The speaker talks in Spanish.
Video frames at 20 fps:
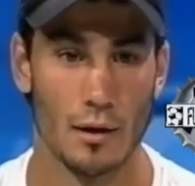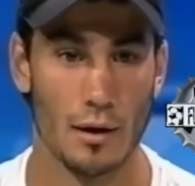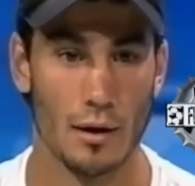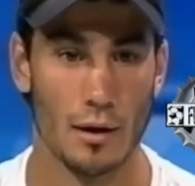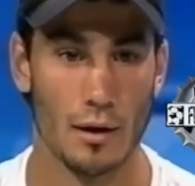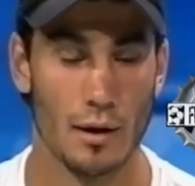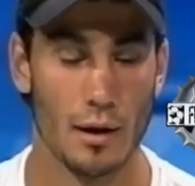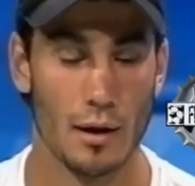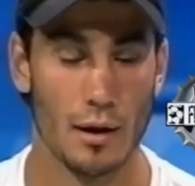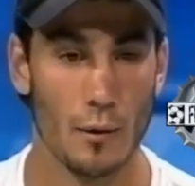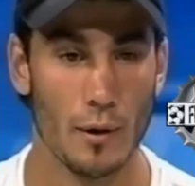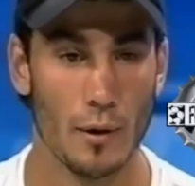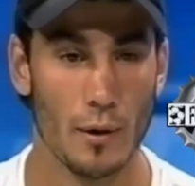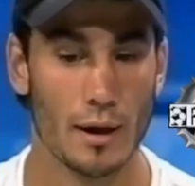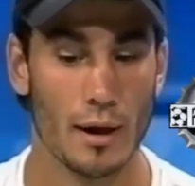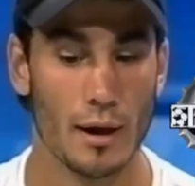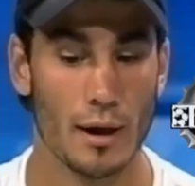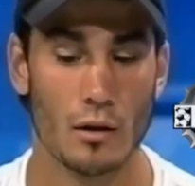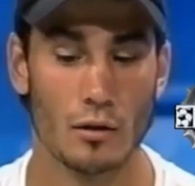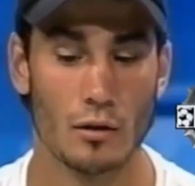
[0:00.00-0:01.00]
Eh, la
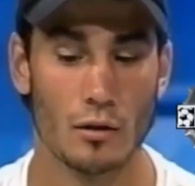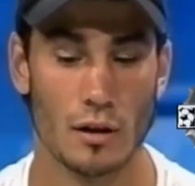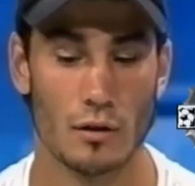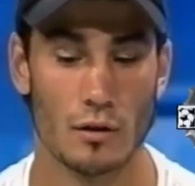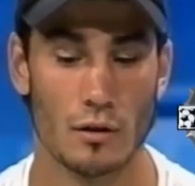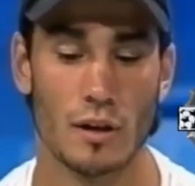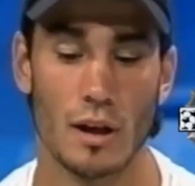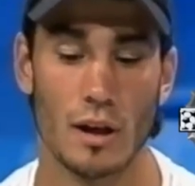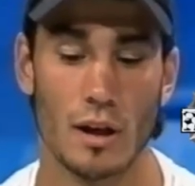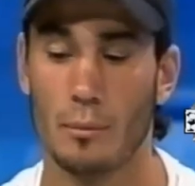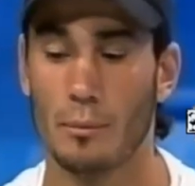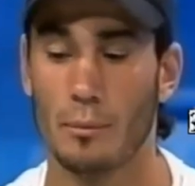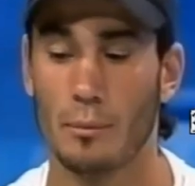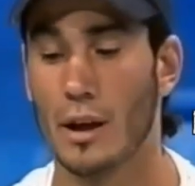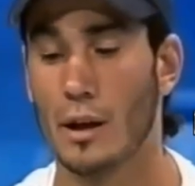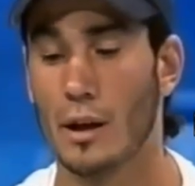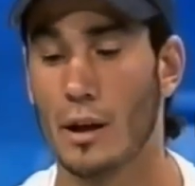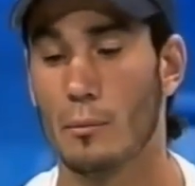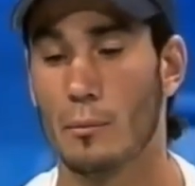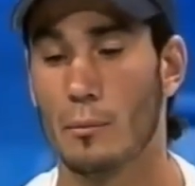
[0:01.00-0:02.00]
vez que las cosas no
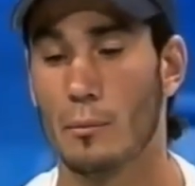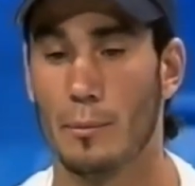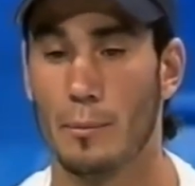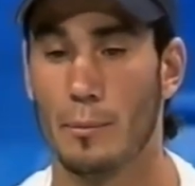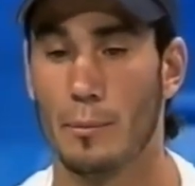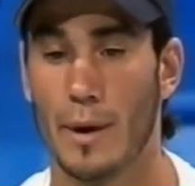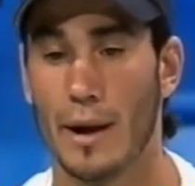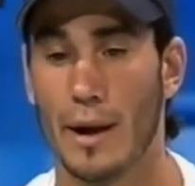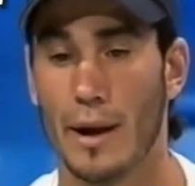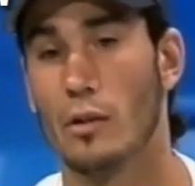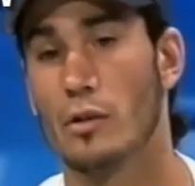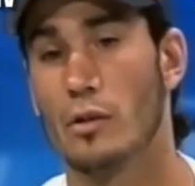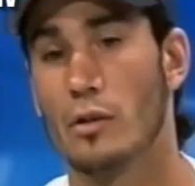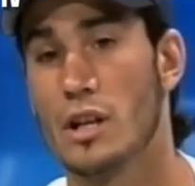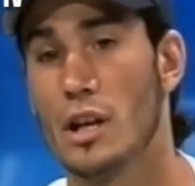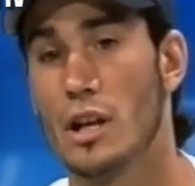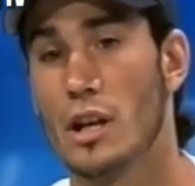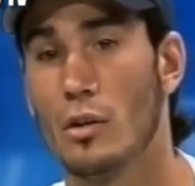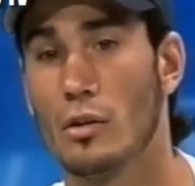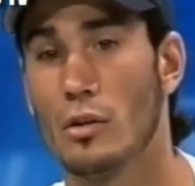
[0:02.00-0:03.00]
salen bien para
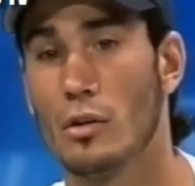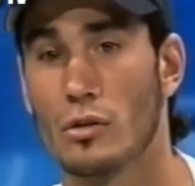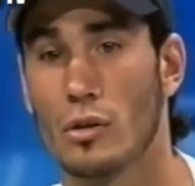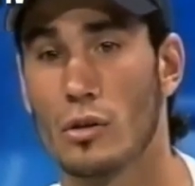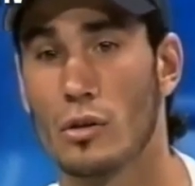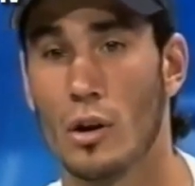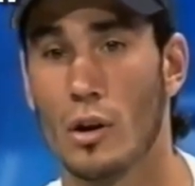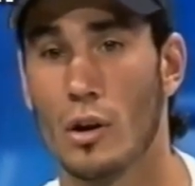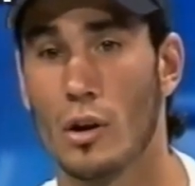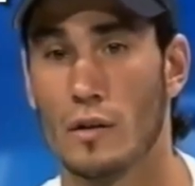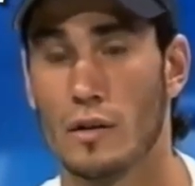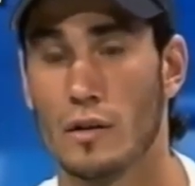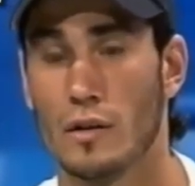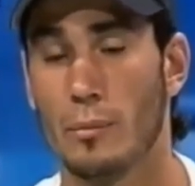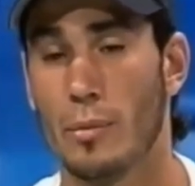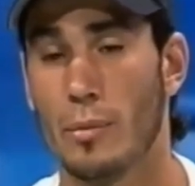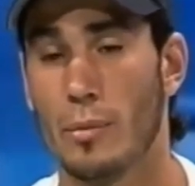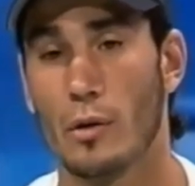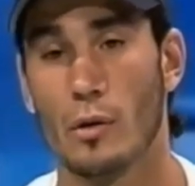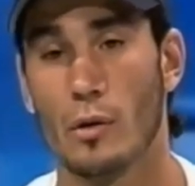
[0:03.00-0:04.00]
los chicos,
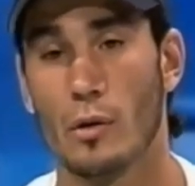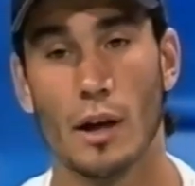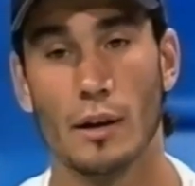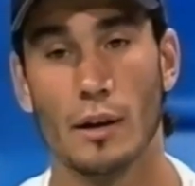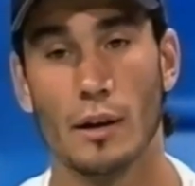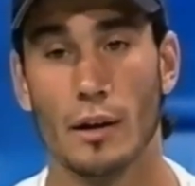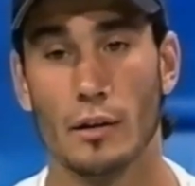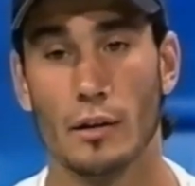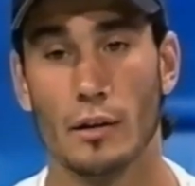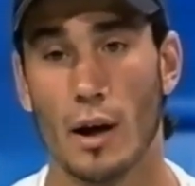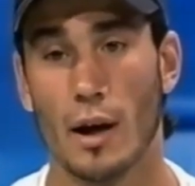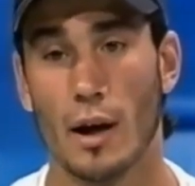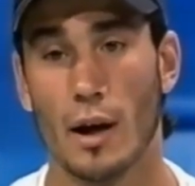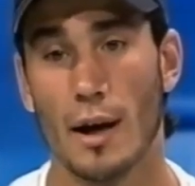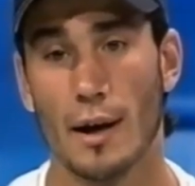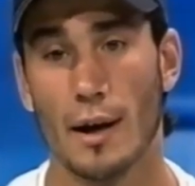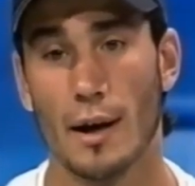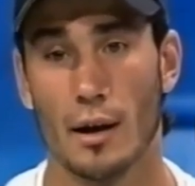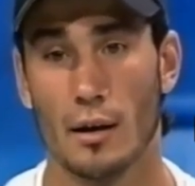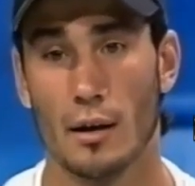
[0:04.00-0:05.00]
siempre hay un grande dando
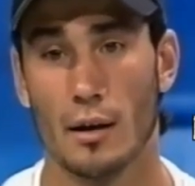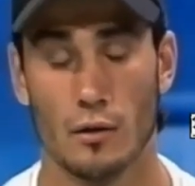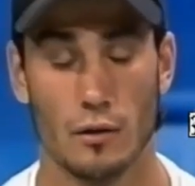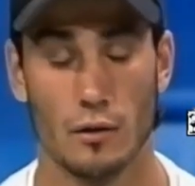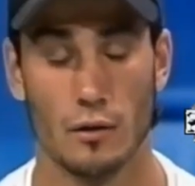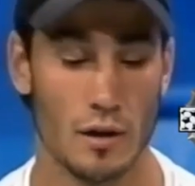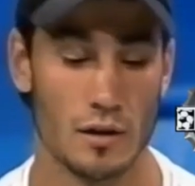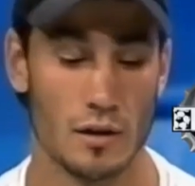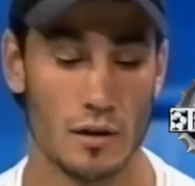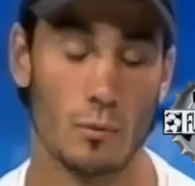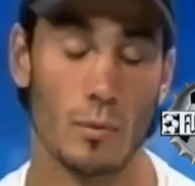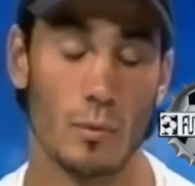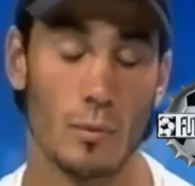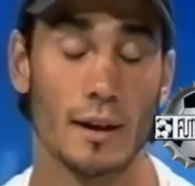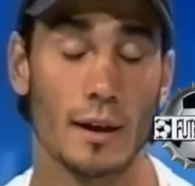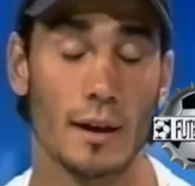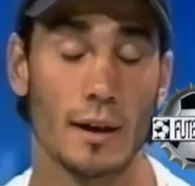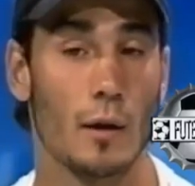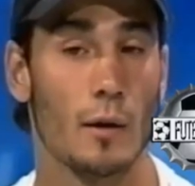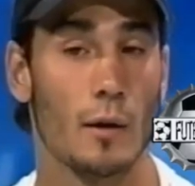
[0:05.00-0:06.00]
la cara. Lo tenés
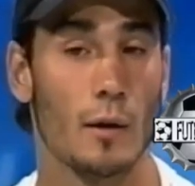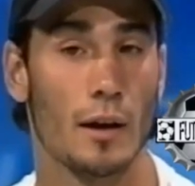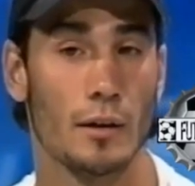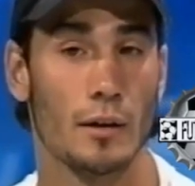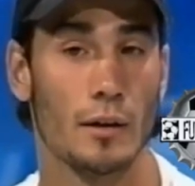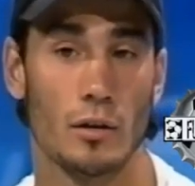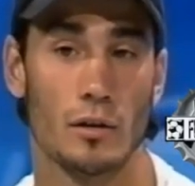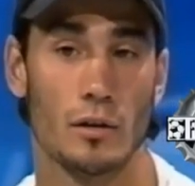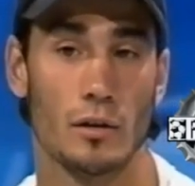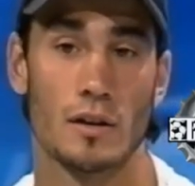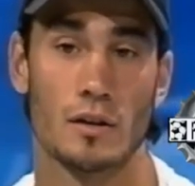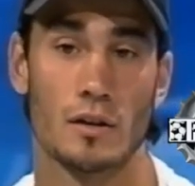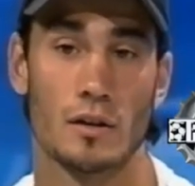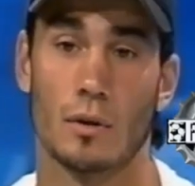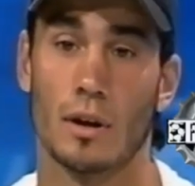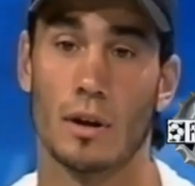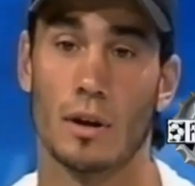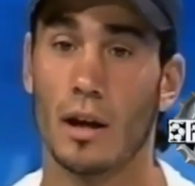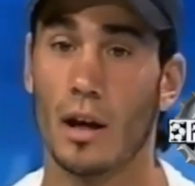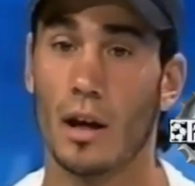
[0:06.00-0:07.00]
un Batalla hablando, lo
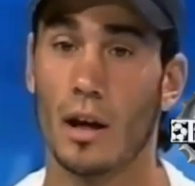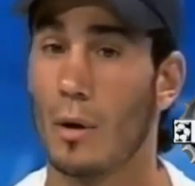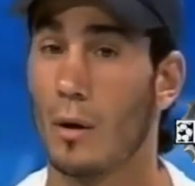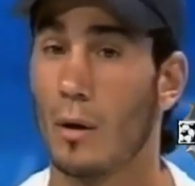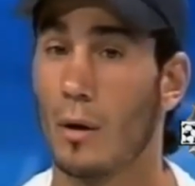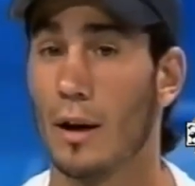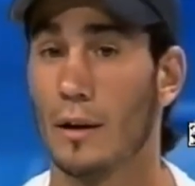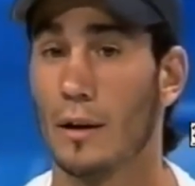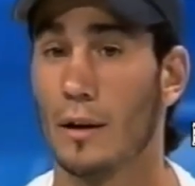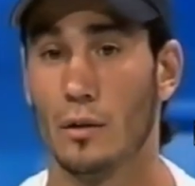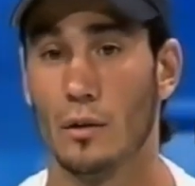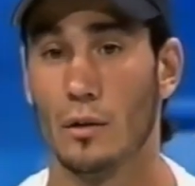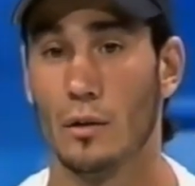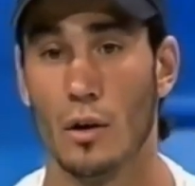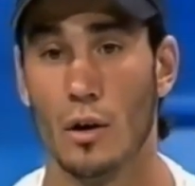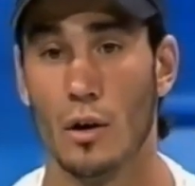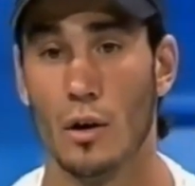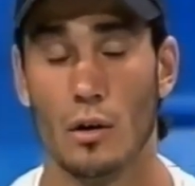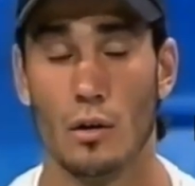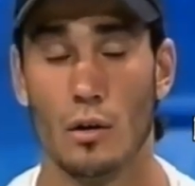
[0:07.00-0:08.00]
tenés un Riquelme
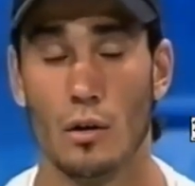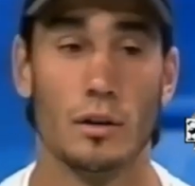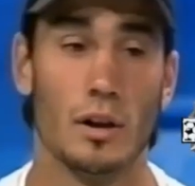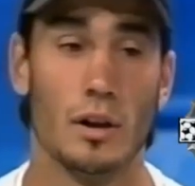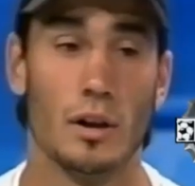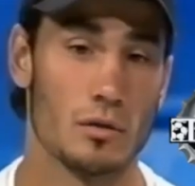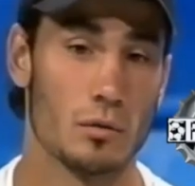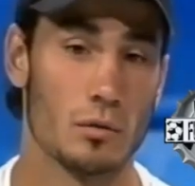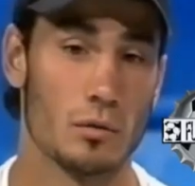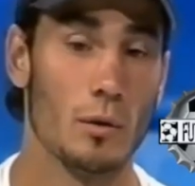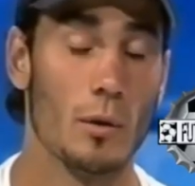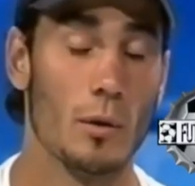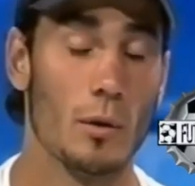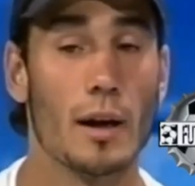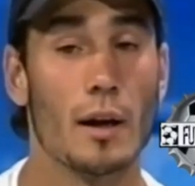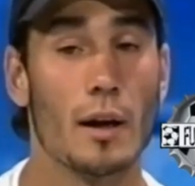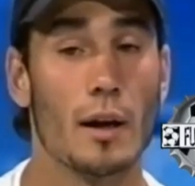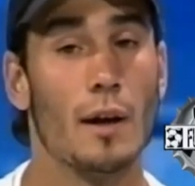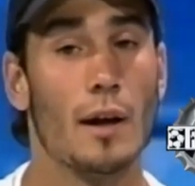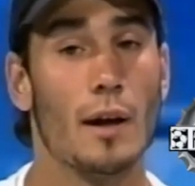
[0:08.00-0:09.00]
hablando, lo tenés un
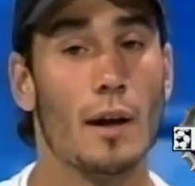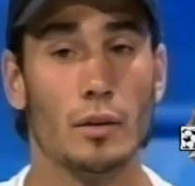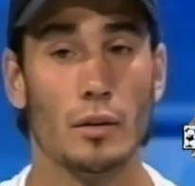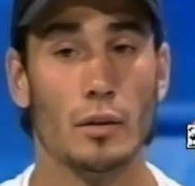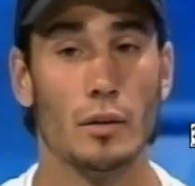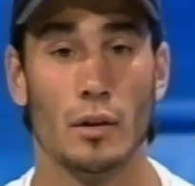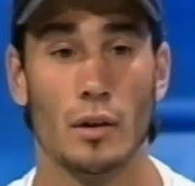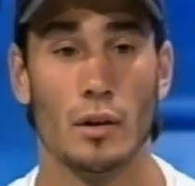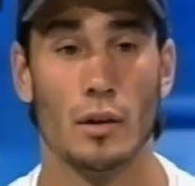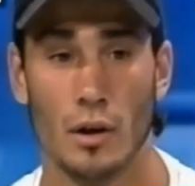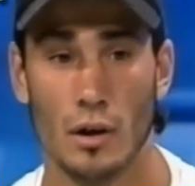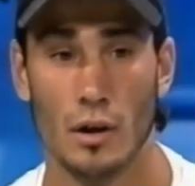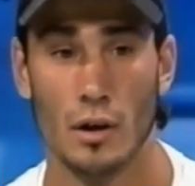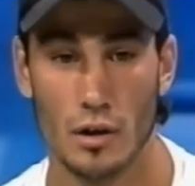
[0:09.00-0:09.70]
Ibarra hablando.